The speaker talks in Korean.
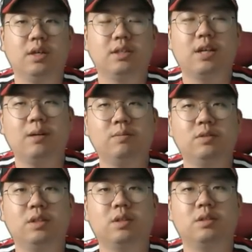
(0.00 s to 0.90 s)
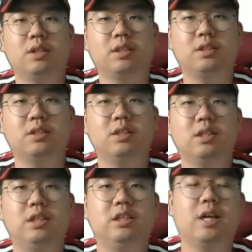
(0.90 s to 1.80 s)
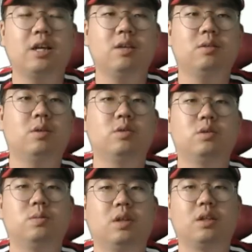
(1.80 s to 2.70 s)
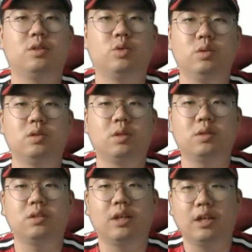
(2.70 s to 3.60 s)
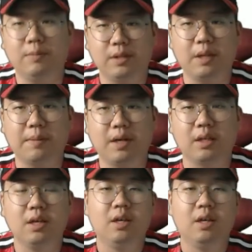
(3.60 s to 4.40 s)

상무에서는 사실은 이상영 선수보다는 좋은 성적은 아닙니다만